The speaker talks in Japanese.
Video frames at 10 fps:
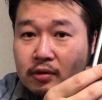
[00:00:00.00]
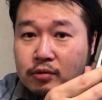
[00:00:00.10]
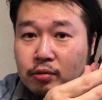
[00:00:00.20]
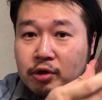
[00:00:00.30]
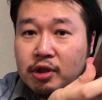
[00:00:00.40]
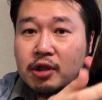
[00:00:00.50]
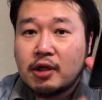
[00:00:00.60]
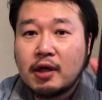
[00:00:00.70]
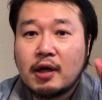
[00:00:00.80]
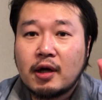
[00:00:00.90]
クオリティ
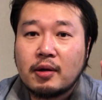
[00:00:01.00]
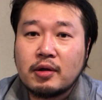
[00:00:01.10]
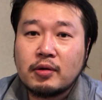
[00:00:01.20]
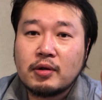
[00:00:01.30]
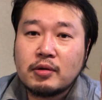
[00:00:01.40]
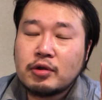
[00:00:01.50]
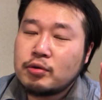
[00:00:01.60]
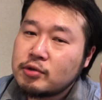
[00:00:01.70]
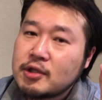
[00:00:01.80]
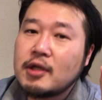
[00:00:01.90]
が
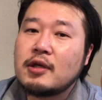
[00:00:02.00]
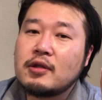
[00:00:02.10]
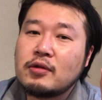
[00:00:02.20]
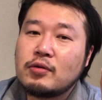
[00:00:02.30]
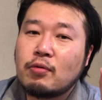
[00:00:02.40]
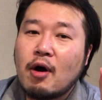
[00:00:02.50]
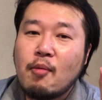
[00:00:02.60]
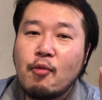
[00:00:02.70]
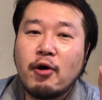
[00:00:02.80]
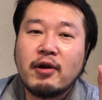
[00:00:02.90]
9,000円とは
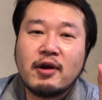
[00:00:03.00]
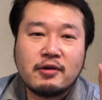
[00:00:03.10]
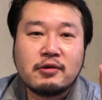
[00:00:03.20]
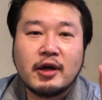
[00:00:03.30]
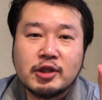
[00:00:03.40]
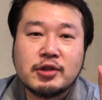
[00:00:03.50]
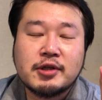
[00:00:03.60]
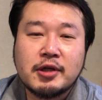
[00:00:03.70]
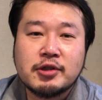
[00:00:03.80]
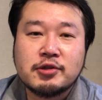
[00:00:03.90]
思えないぐらいしっ
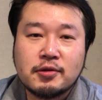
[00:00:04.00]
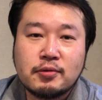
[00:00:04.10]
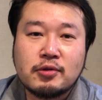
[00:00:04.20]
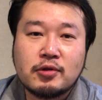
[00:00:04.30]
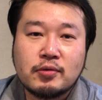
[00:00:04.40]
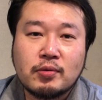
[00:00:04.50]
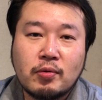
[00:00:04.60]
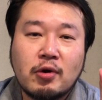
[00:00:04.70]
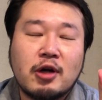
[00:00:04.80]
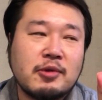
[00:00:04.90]
かりしてるっていうと
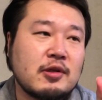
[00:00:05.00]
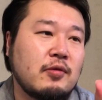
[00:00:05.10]
ころがあります。